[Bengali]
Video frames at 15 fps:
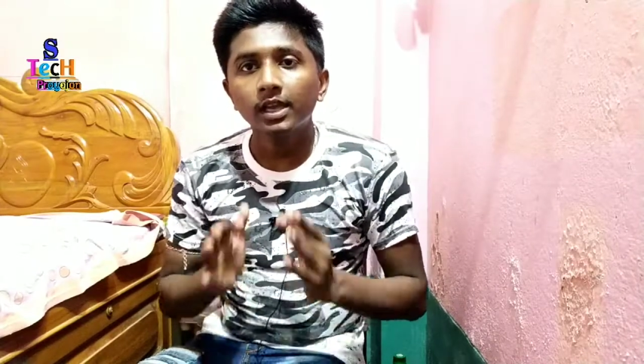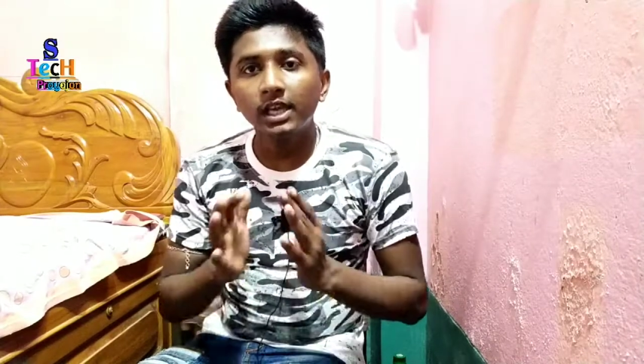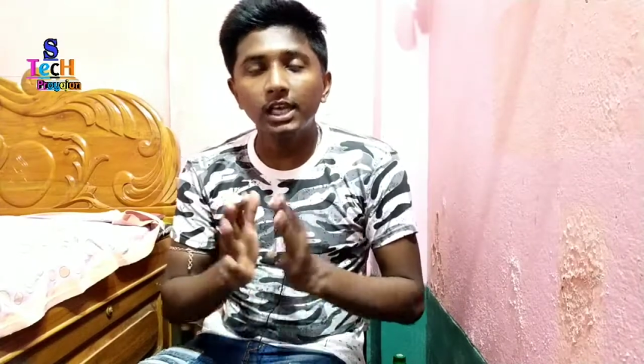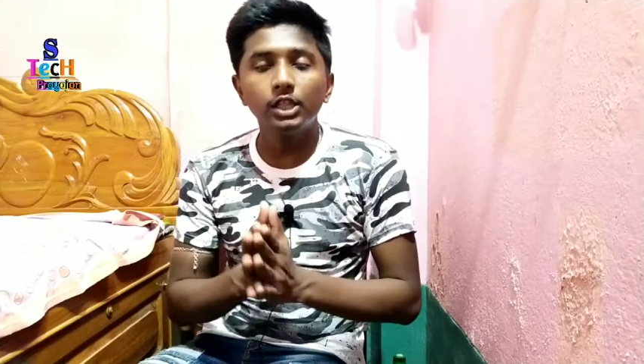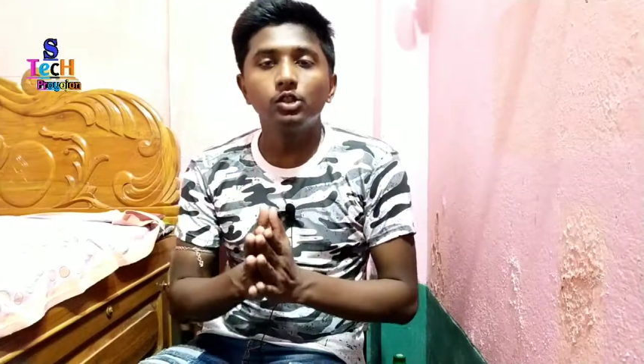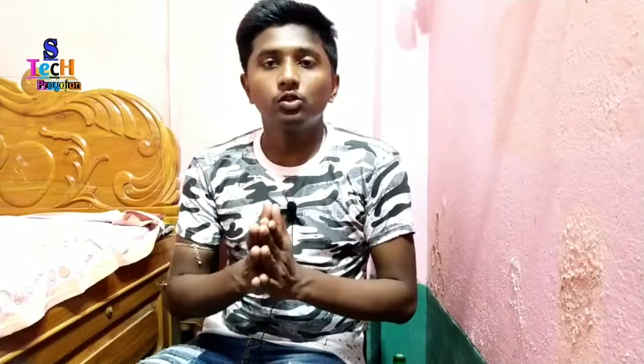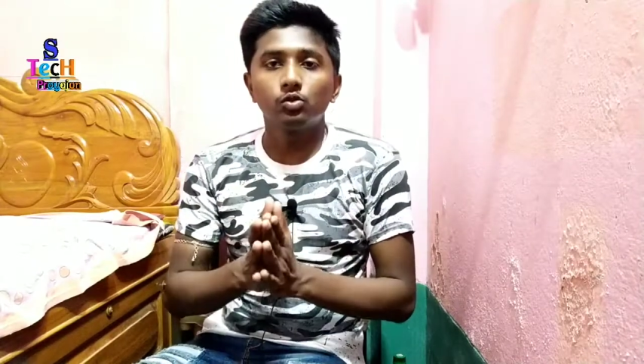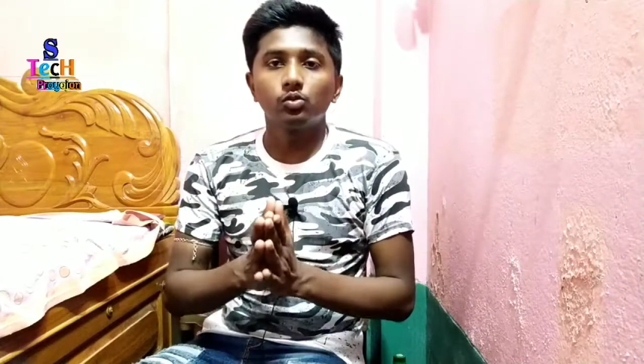
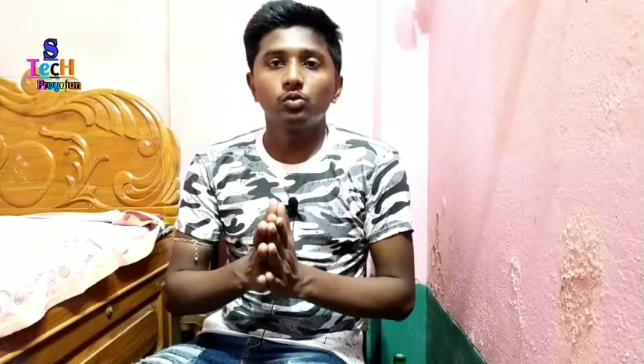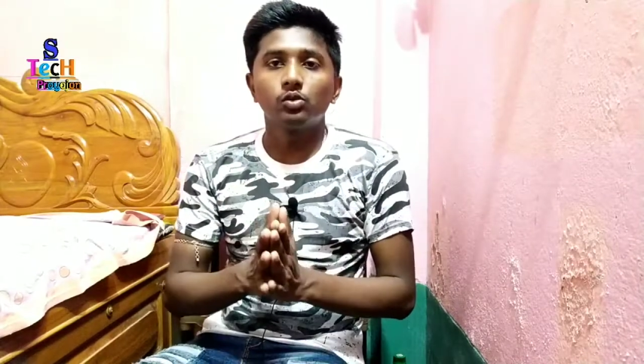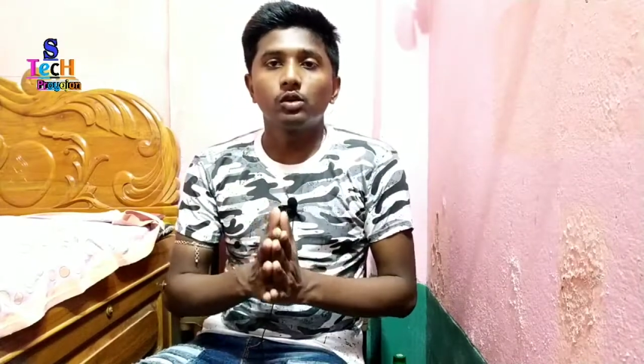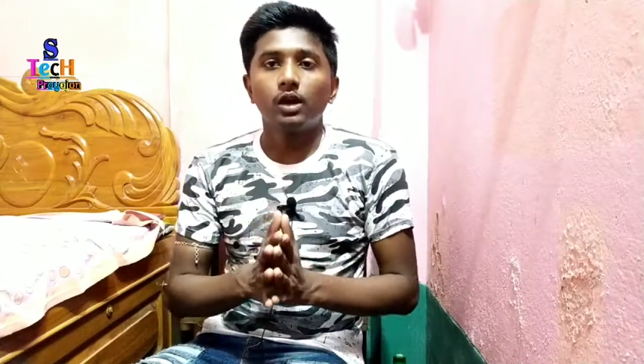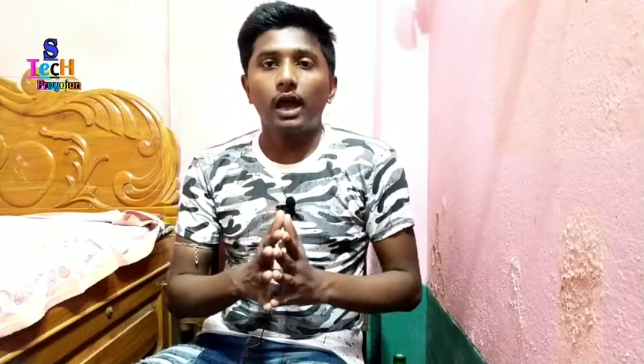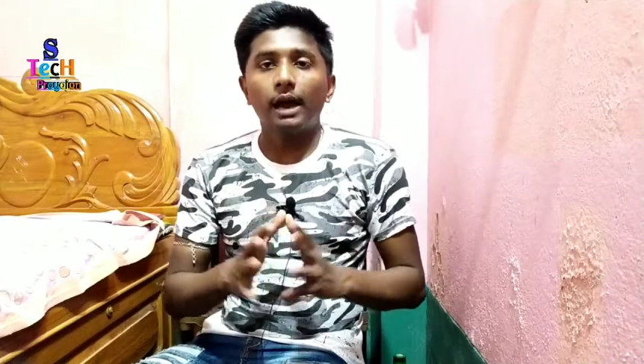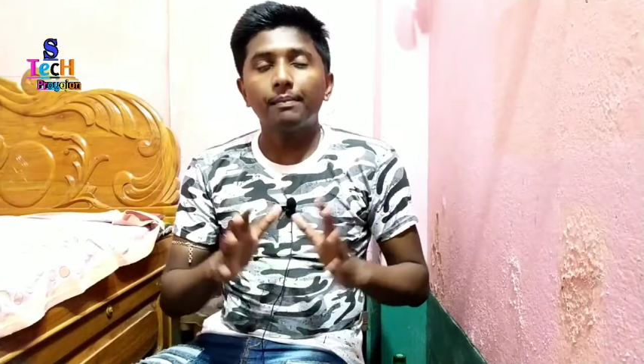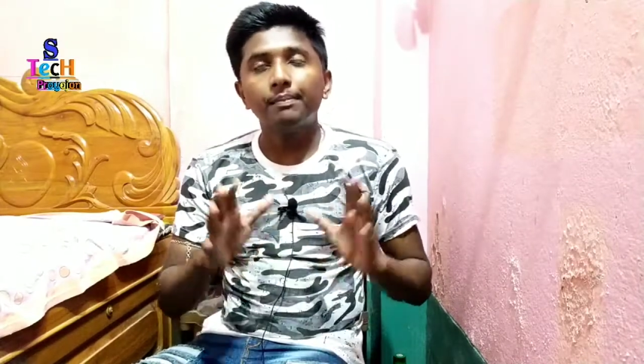কিন্তু
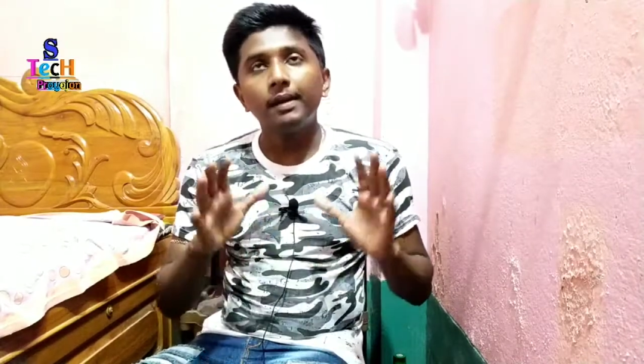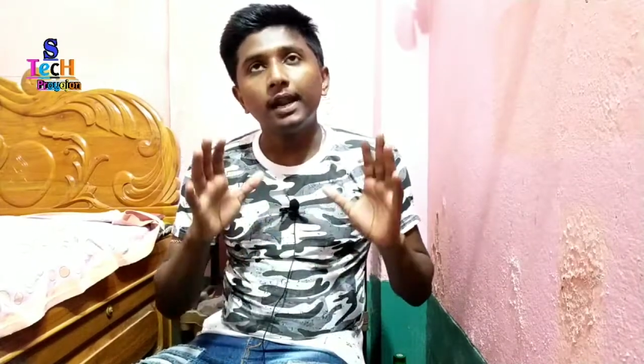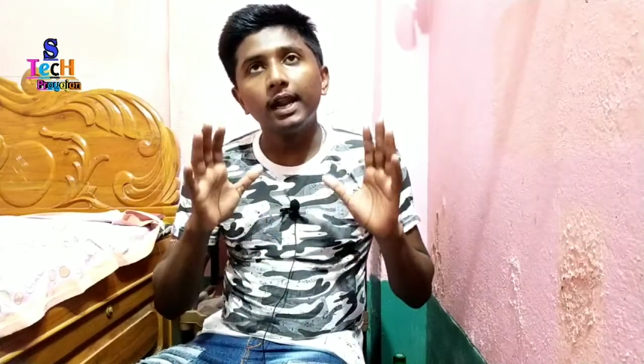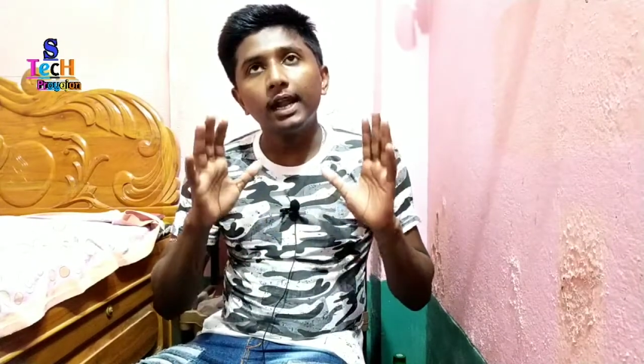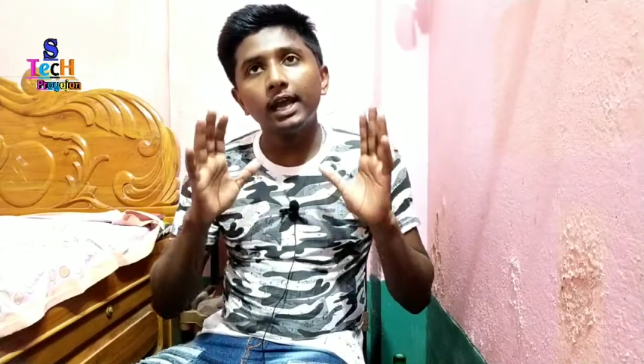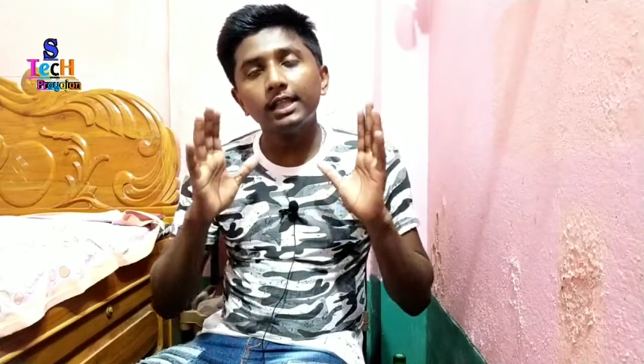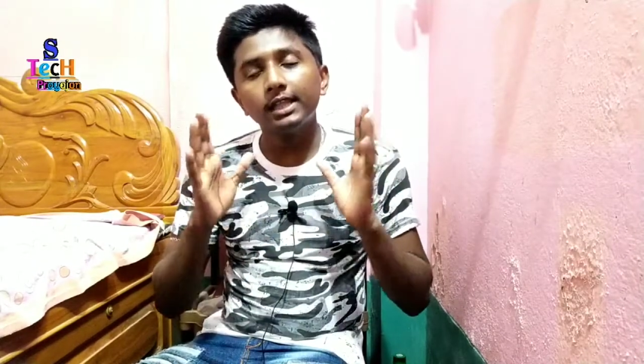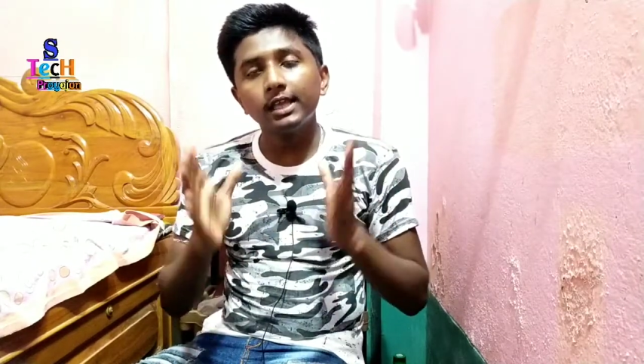
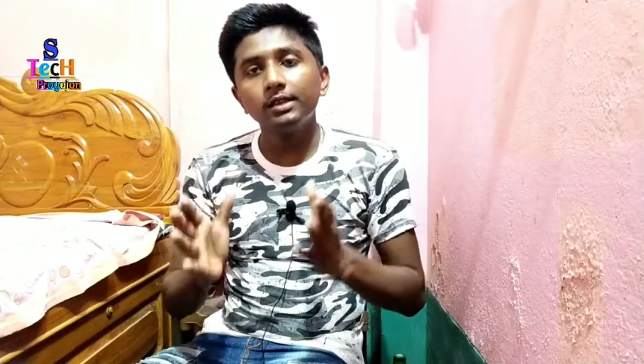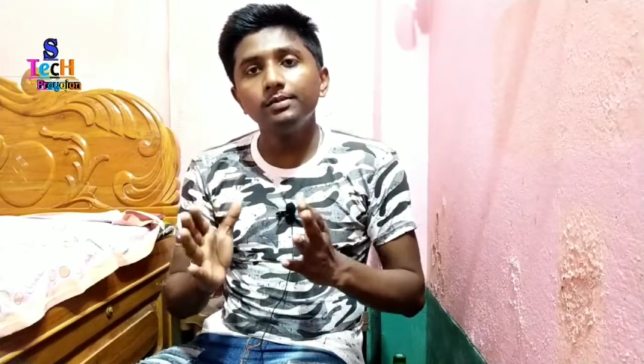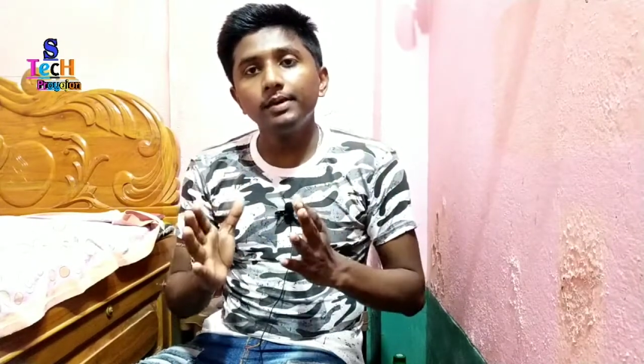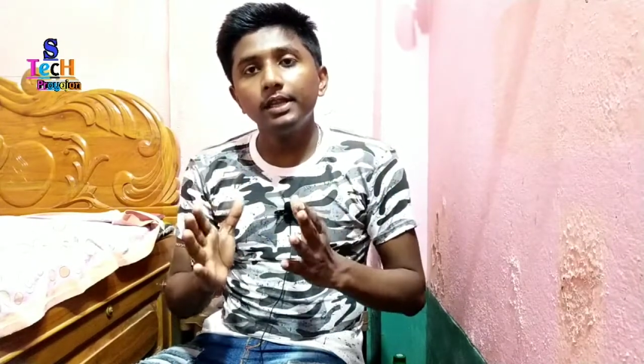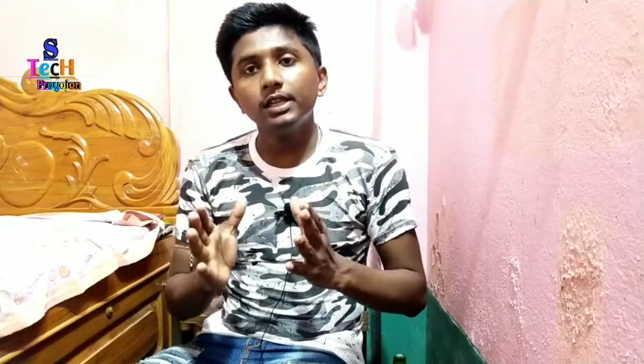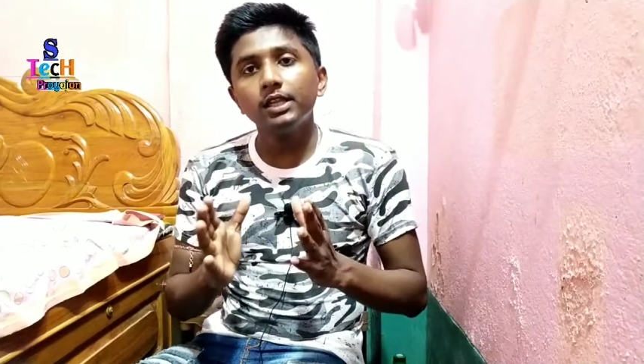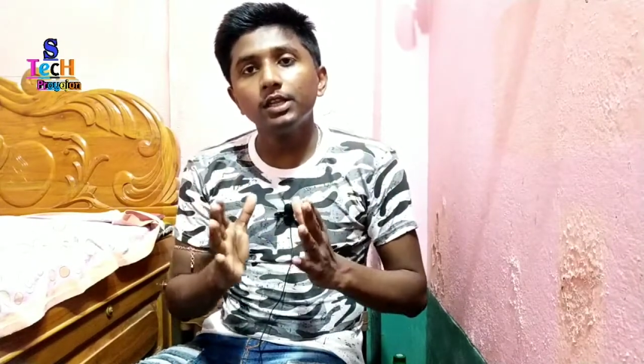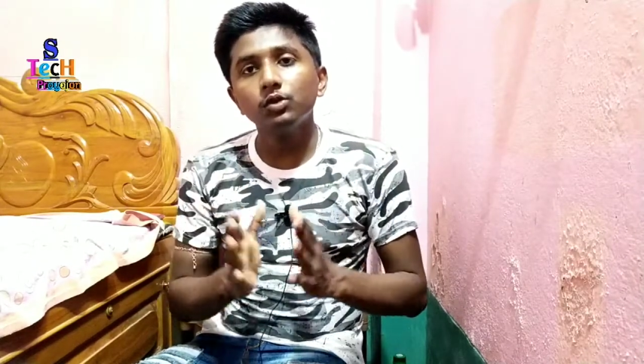আপনারা দেখবেন